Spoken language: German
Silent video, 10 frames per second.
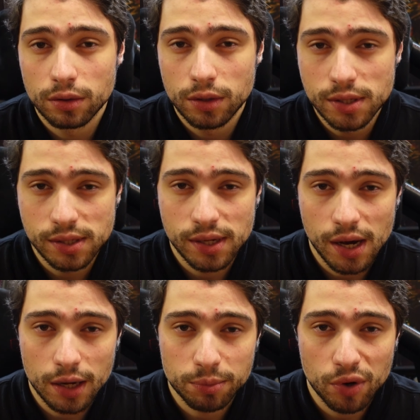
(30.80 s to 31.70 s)
Dieses
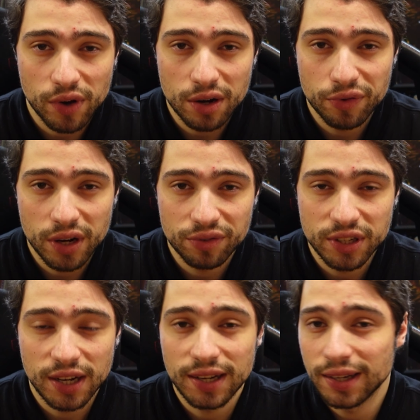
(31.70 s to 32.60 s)
Jahr hat mir auf alle Fälle
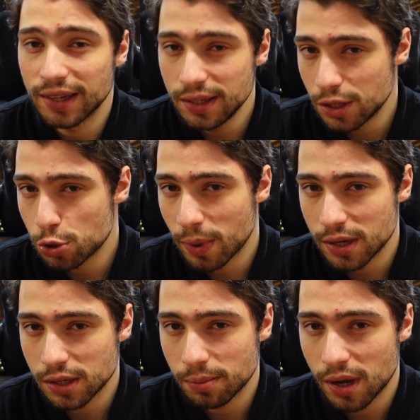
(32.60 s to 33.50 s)
wieder riesig
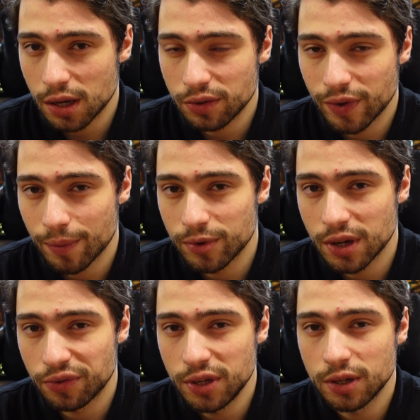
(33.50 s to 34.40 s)
Spaß gemacht. Wir haben
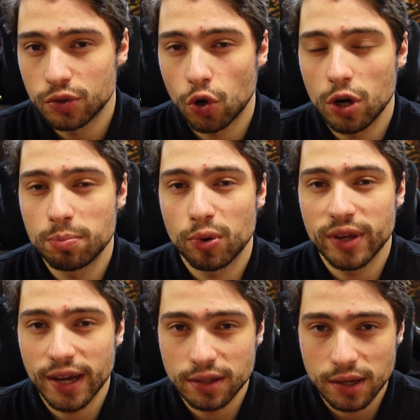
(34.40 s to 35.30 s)
wieder viele tolle
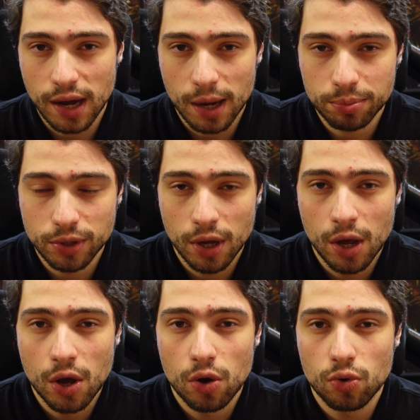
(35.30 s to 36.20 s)
Projekte gehabt
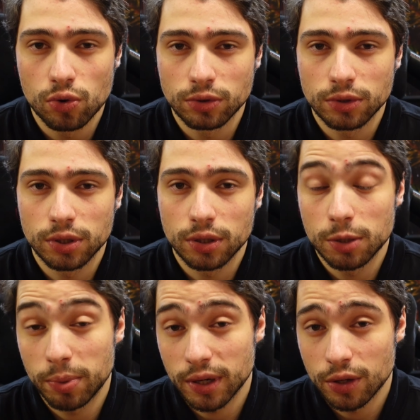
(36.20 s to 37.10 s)
und
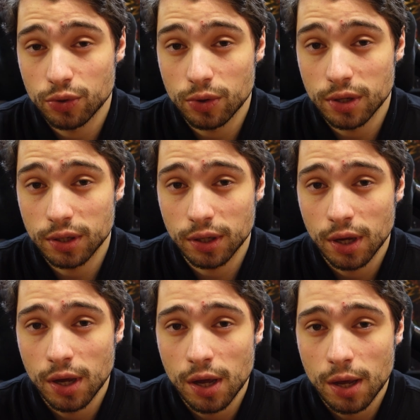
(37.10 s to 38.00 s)
ich blicke natürlich
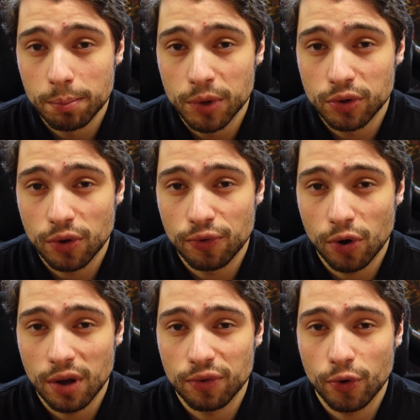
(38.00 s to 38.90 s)
mit
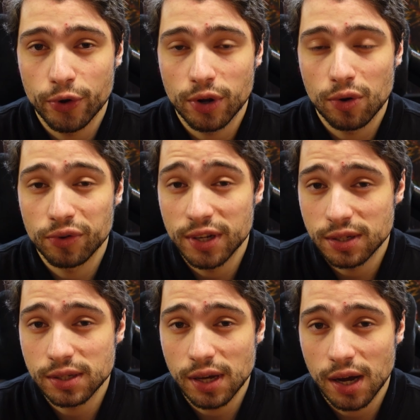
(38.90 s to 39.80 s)
voller Freude auf
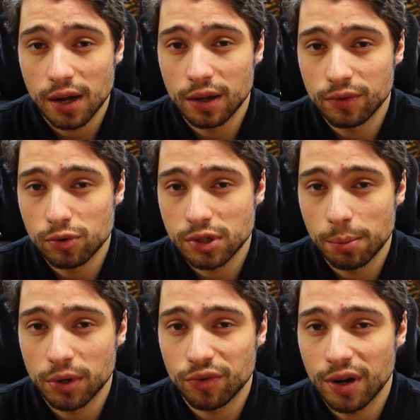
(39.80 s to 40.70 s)
nächstes Jahr, wo es
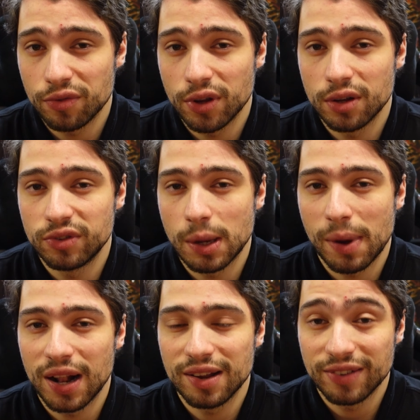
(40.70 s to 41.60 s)
damit auf alle Fälle wieder
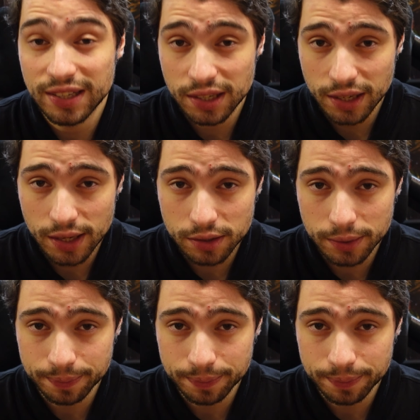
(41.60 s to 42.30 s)
mal weitergeht.